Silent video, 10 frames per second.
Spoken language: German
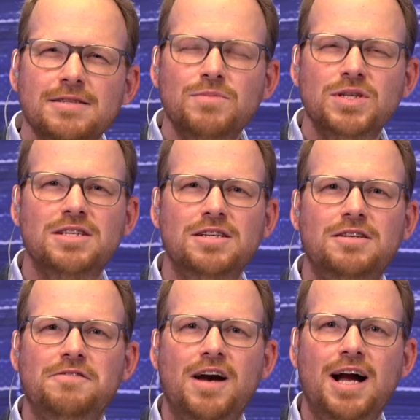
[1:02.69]
ist ein
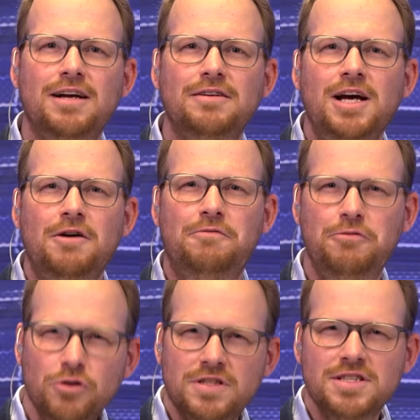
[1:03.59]
bisschen die Frage,
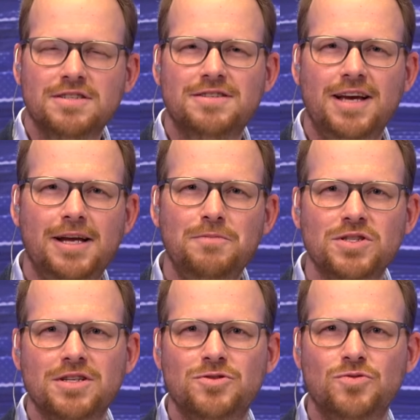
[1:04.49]
führt dieses
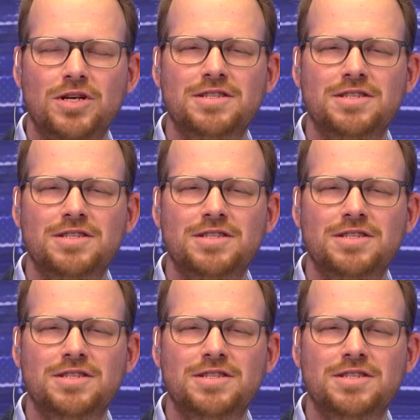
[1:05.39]
Ergebnis dazu,